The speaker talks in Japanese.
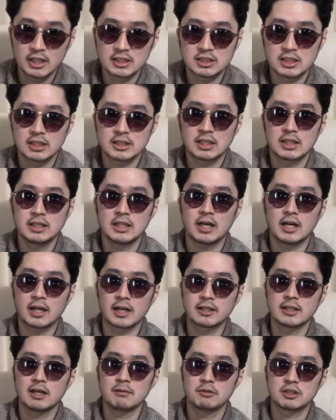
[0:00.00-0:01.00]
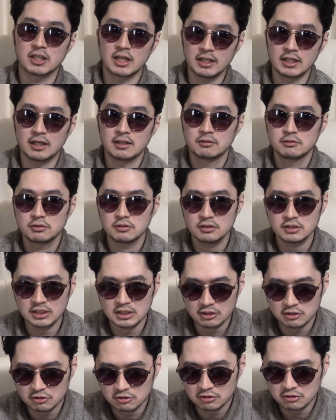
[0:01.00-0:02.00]
ガチャ当たりだからな」みたいな風
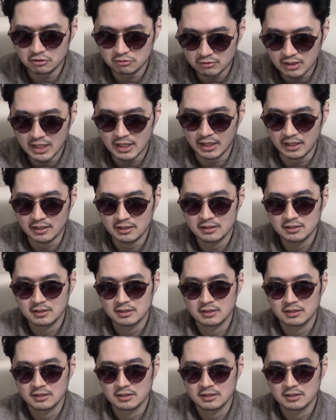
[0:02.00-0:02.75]
に言うのは、